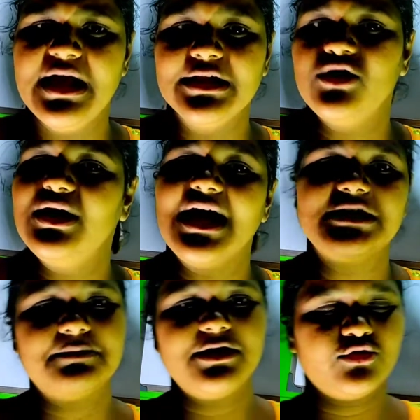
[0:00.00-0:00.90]
ধরো
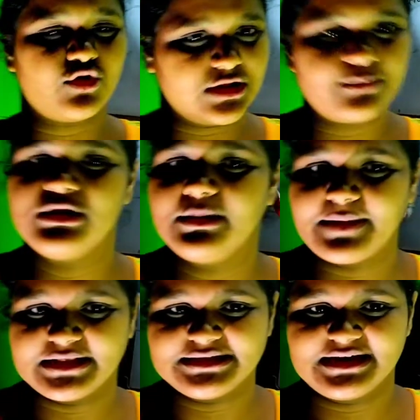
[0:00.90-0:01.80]
গাছপালা তো কথা বলতে
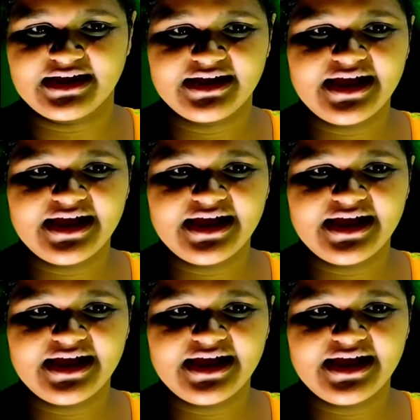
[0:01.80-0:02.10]
পারছে না